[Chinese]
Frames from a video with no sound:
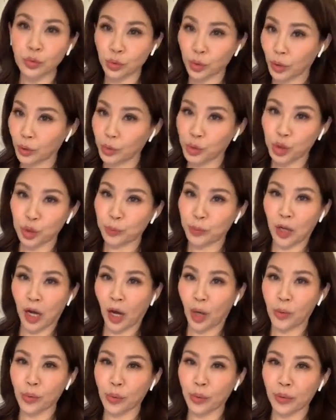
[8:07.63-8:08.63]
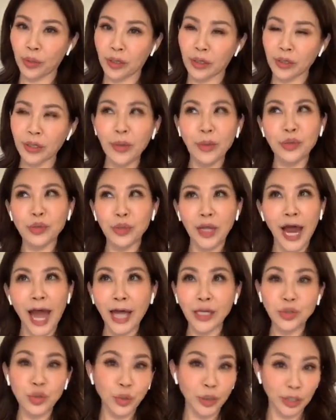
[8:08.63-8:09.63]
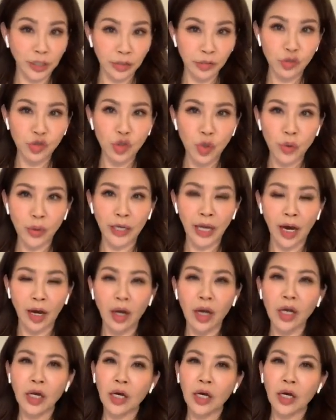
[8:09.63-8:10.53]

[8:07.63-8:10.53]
所以我就不考虑了，因为我觉得安全很重要。